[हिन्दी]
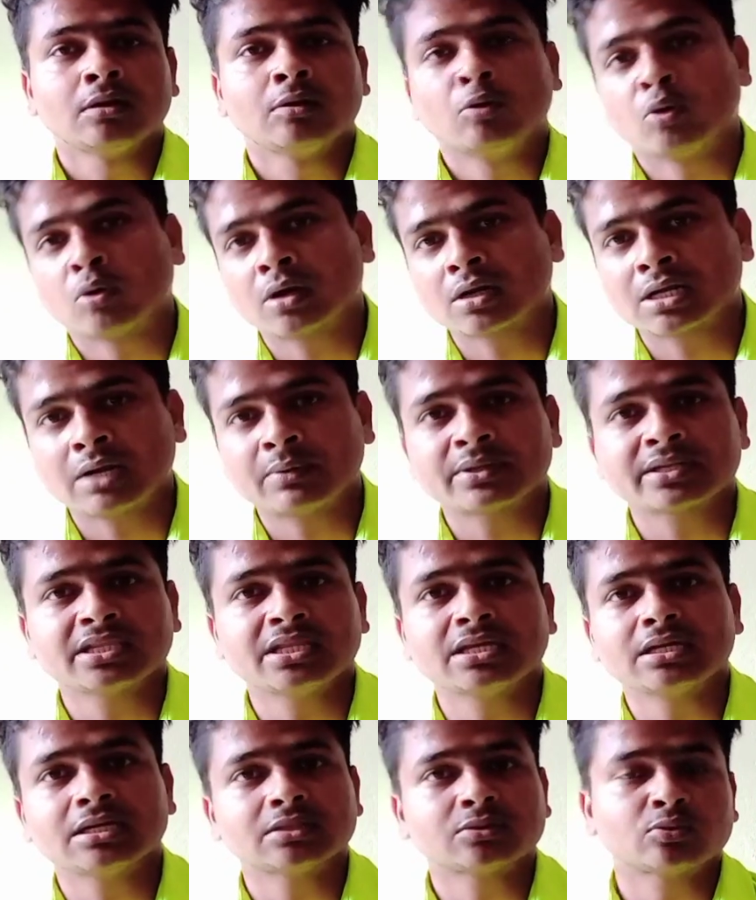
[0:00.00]
लोकल खबर
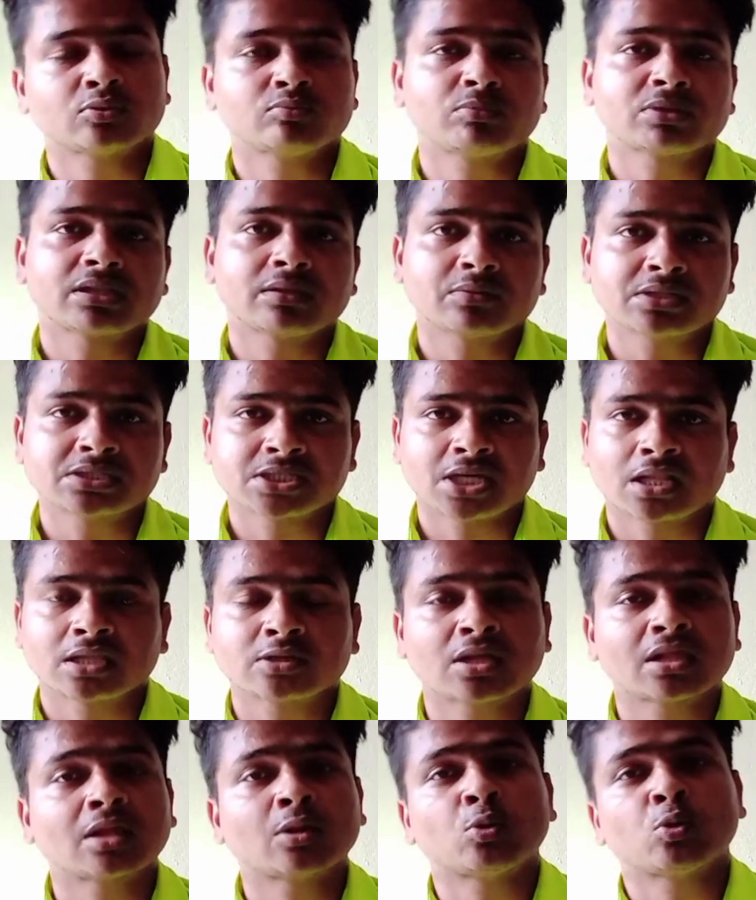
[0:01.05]
देंगे तो मतलब कि ज़्यादा
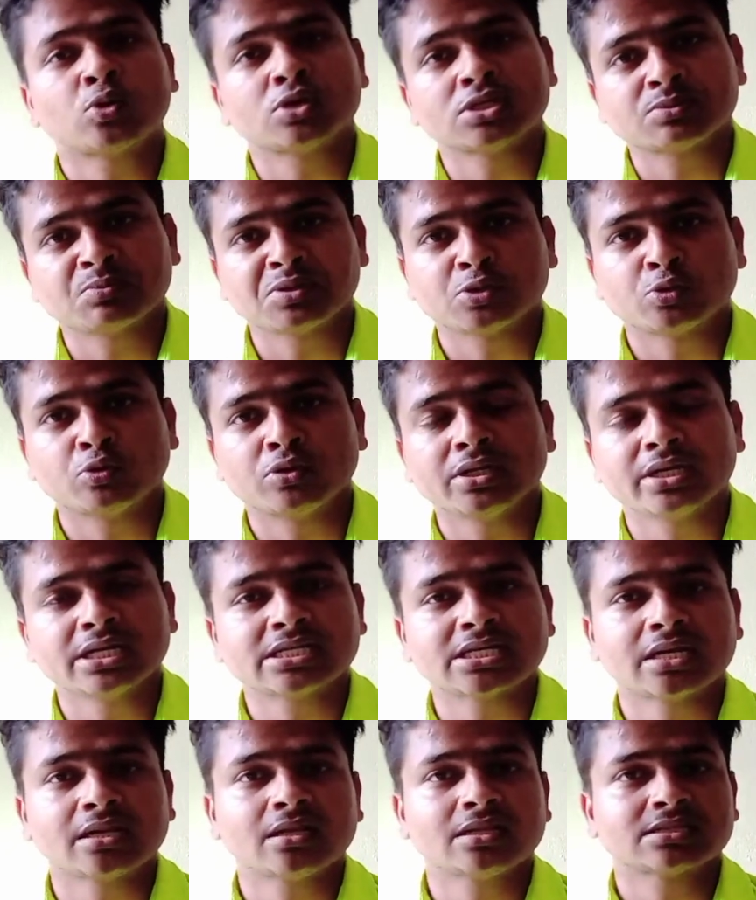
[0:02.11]
ज़्यादा लोग इसमें जुड़ेंगे
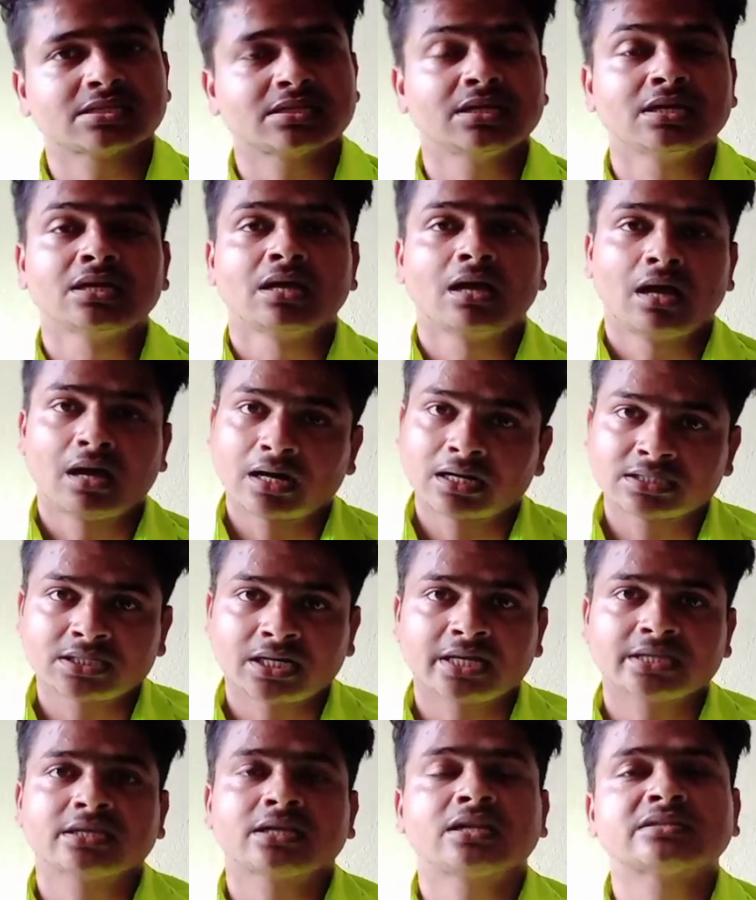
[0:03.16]
चैनल से अगर
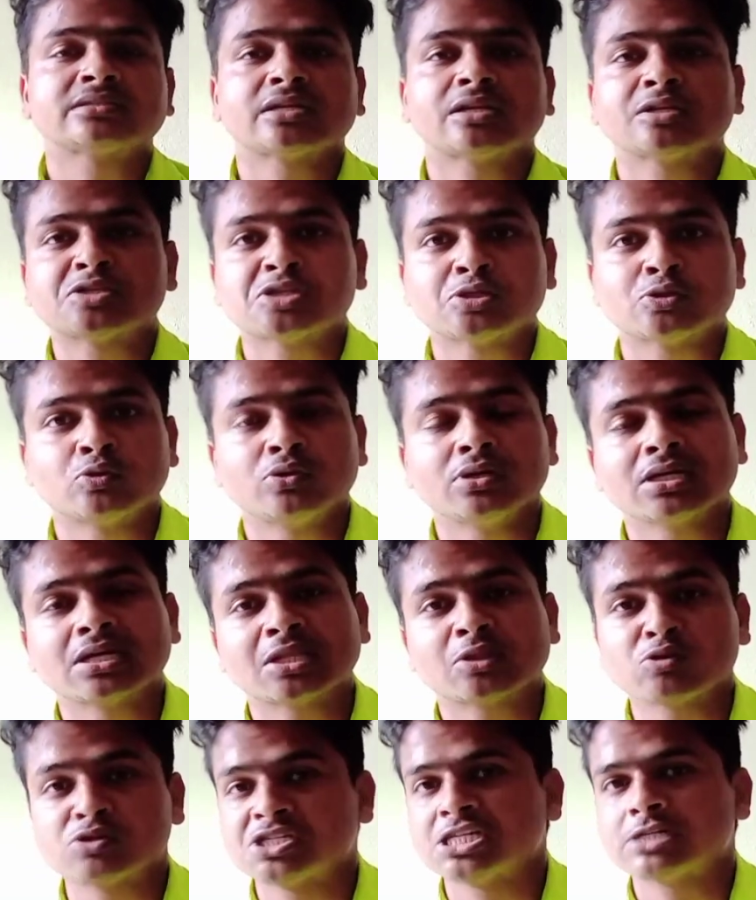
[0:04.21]
ज़्यादा ज़्यादा चैनल से
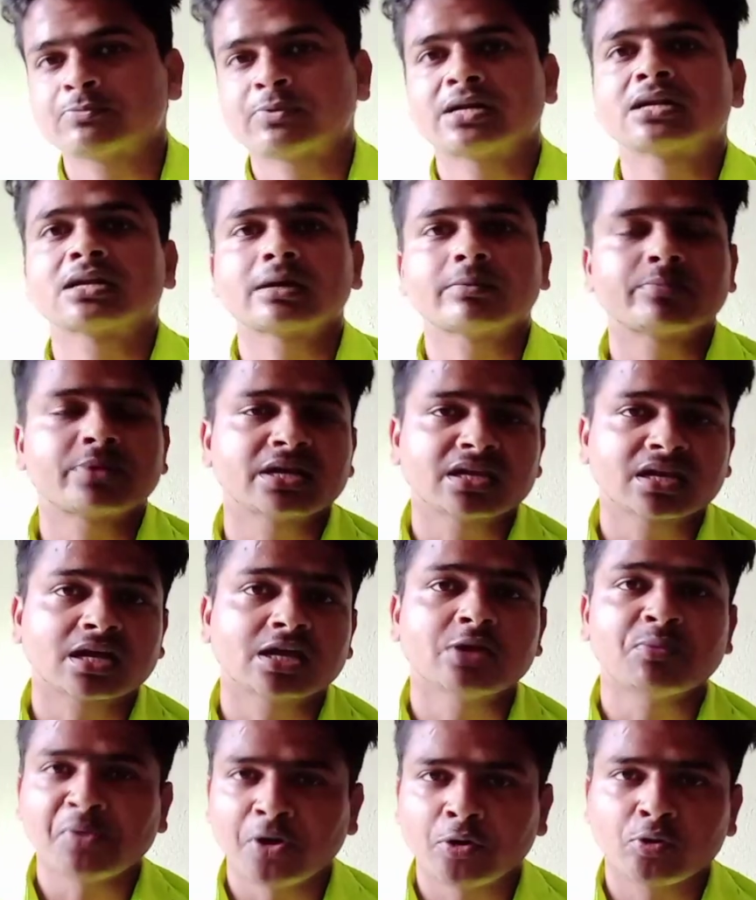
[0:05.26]
जुड़ेंगे तो चिट फंड कंपनियों का
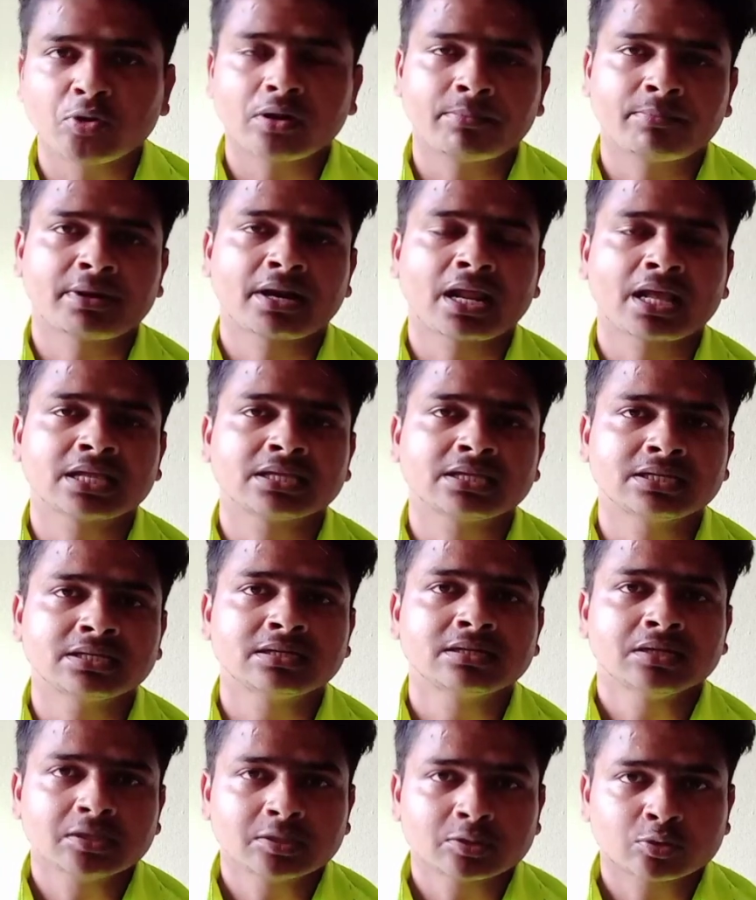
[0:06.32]
ये वीडियो हम बनाएंगे
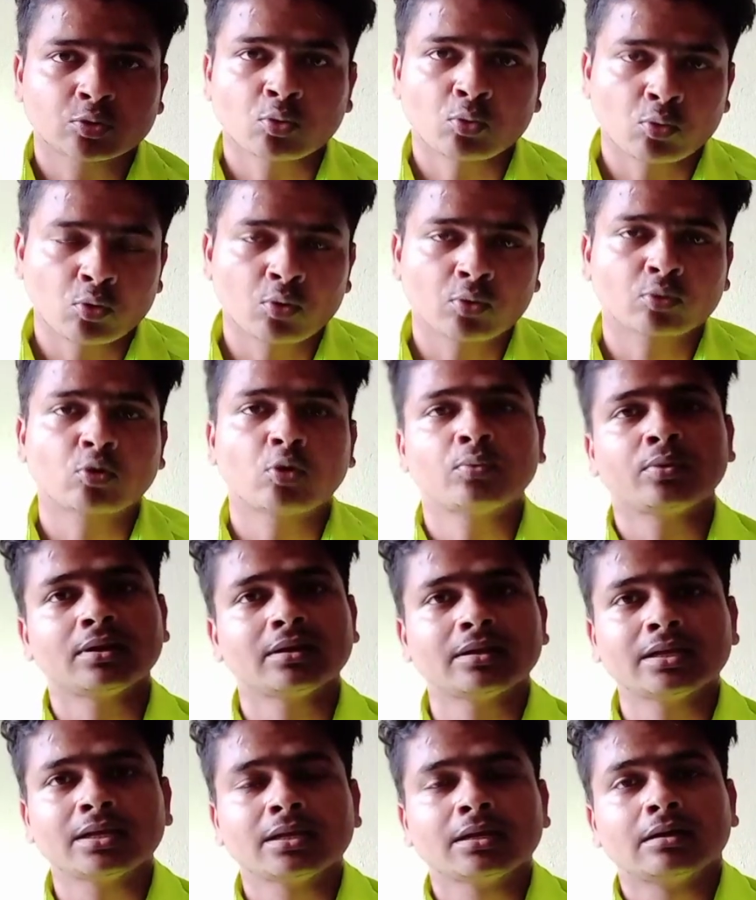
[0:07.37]
तो उनको भी